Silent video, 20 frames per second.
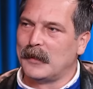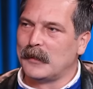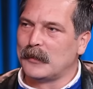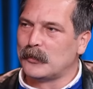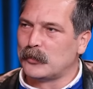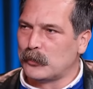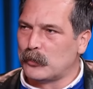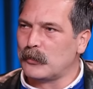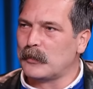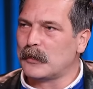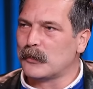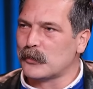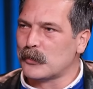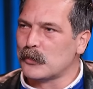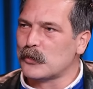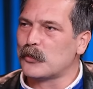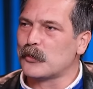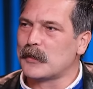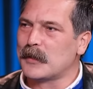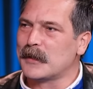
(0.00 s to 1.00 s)
şükürler
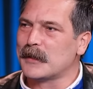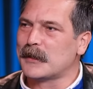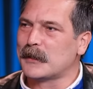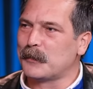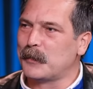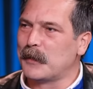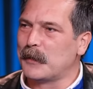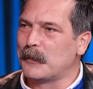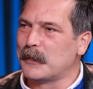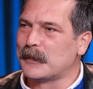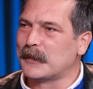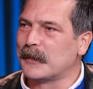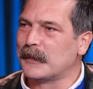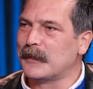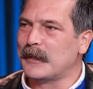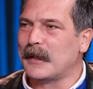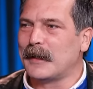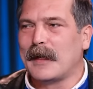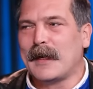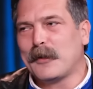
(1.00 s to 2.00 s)
olsun sokağa çıkmaya
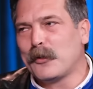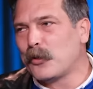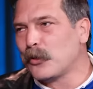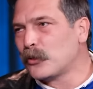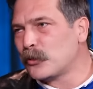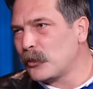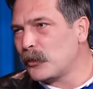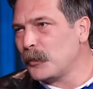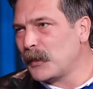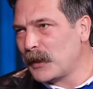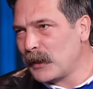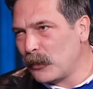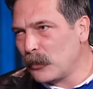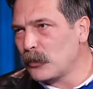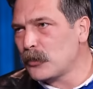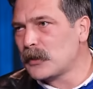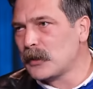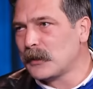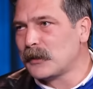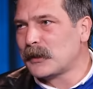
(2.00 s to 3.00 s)
başladı. Yani en kötüsü bir kere
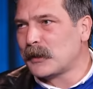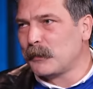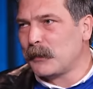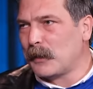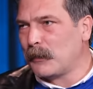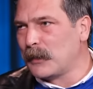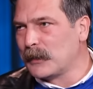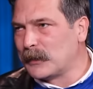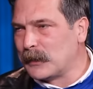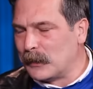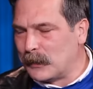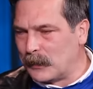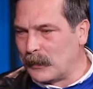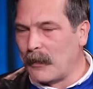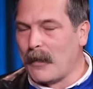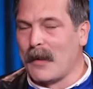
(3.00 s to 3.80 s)
onu çalıştırmaya Nasıl başladık. Nasıl